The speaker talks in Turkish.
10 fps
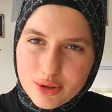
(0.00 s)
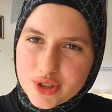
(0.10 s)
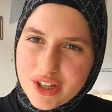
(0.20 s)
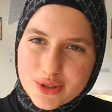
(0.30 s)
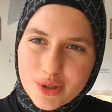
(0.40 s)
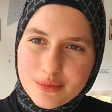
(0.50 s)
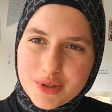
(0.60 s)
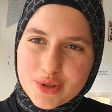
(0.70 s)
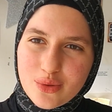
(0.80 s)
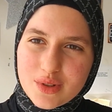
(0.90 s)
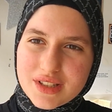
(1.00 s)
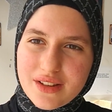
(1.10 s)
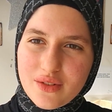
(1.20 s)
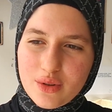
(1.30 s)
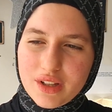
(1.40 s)
Şarkı söylemeyi çok
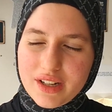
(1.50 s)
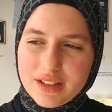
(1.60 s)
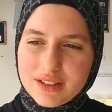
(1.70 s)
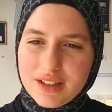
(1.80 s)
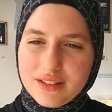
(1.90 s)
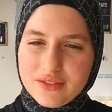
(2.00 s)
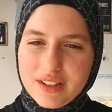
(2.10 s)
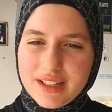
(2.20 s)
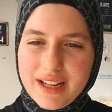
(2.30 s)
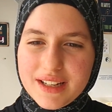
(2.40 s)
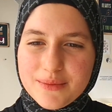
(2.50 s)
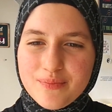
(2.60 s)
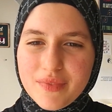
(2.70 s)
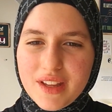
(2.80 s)
seviyorlar hatta falan. Yani